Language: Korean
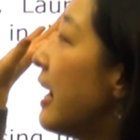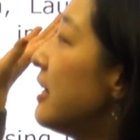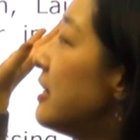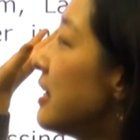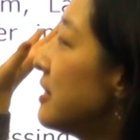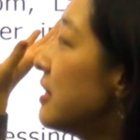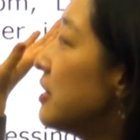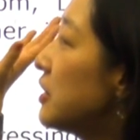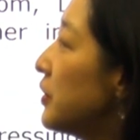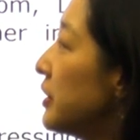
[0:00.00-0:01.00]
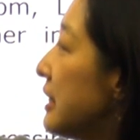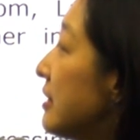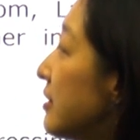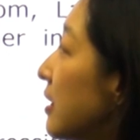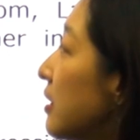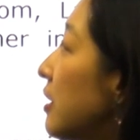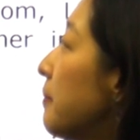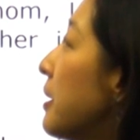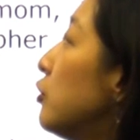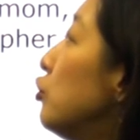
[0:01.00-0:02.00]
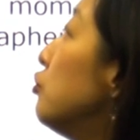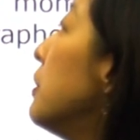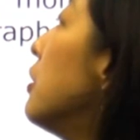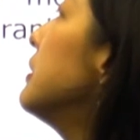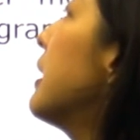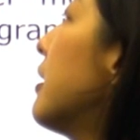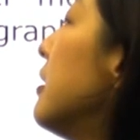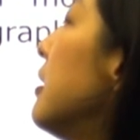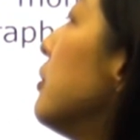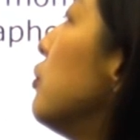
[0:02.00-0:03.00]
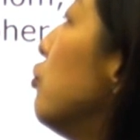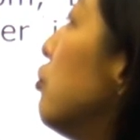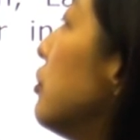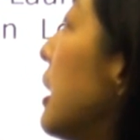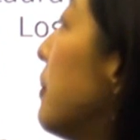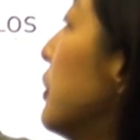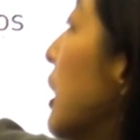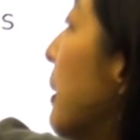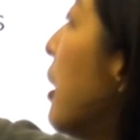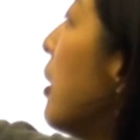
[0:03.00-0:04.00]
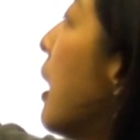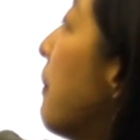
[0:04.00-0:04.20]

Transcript: 아기 사진이 들어있는 인스타그램의 그 유명세는 누구 때문이냐면